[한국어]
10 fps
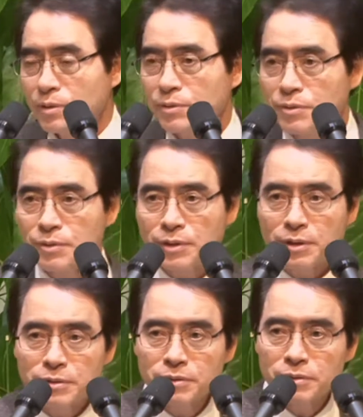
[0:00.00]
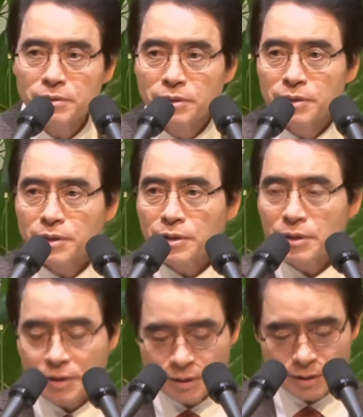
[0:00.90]
그렇게 그
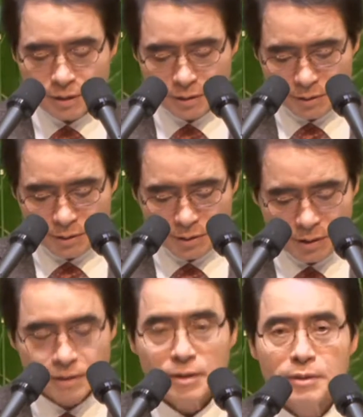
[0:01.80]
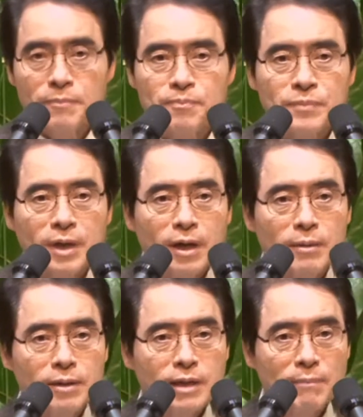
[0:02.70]
예,
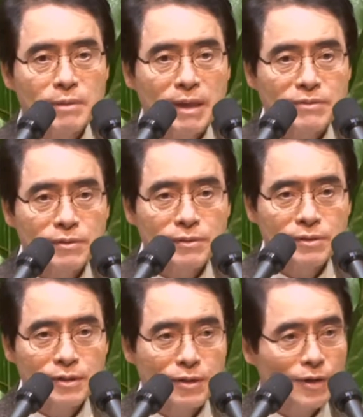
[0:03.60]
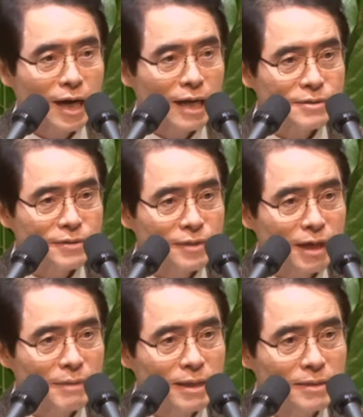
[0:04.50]
담배밭을 그렇게 허락하신 건가
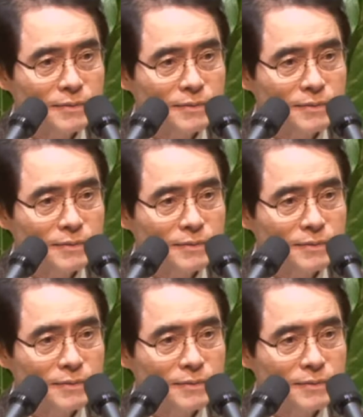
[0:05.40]
봐요.